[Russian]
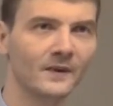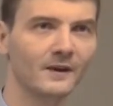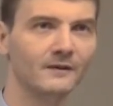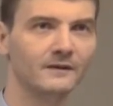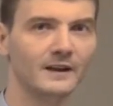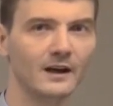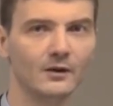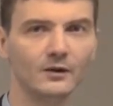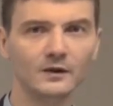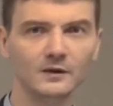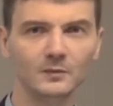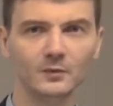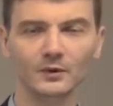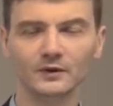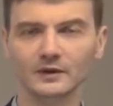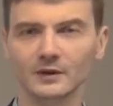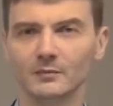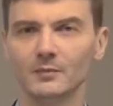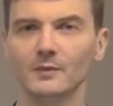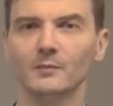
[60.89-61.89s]
Второй
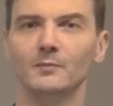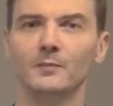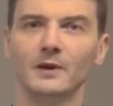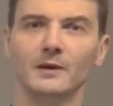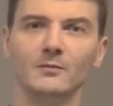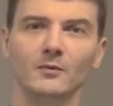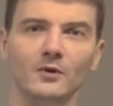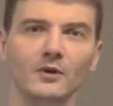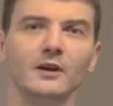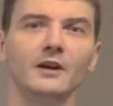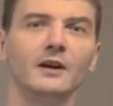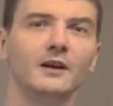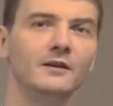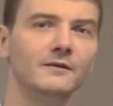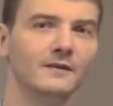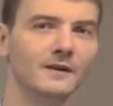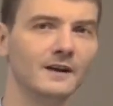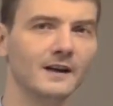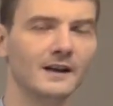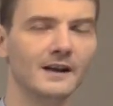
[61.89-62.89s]
способ – прямое
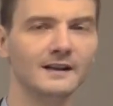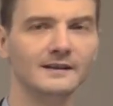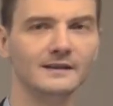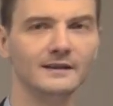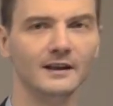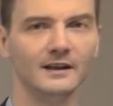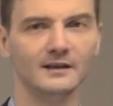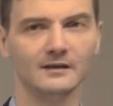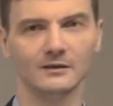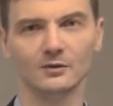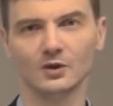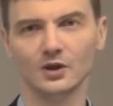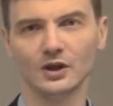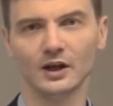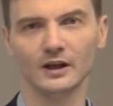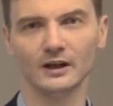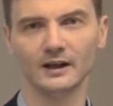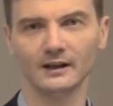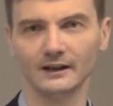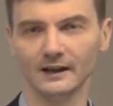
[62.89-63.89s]
инфракрасное
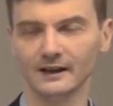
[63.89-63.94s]
излучение.